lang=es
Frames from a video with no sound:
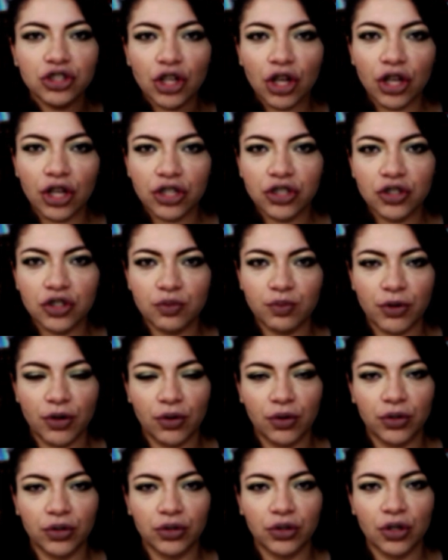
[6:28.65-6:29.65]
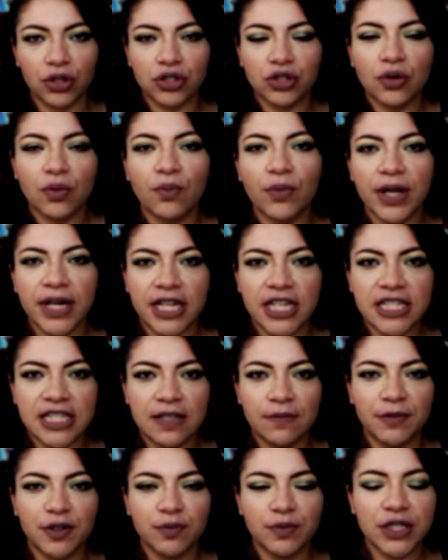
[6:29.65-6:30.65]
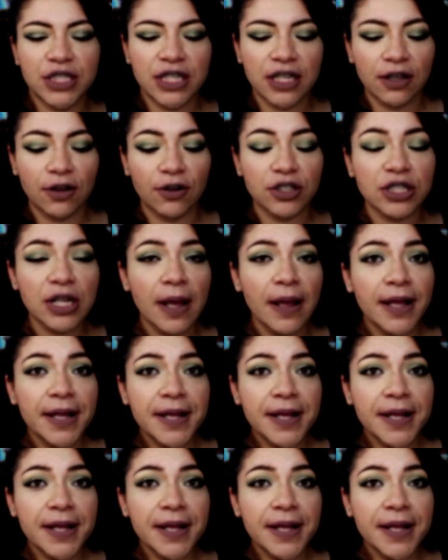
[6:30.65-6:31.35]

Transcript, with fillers: Todos sus productos son buenísimos, mis chicos.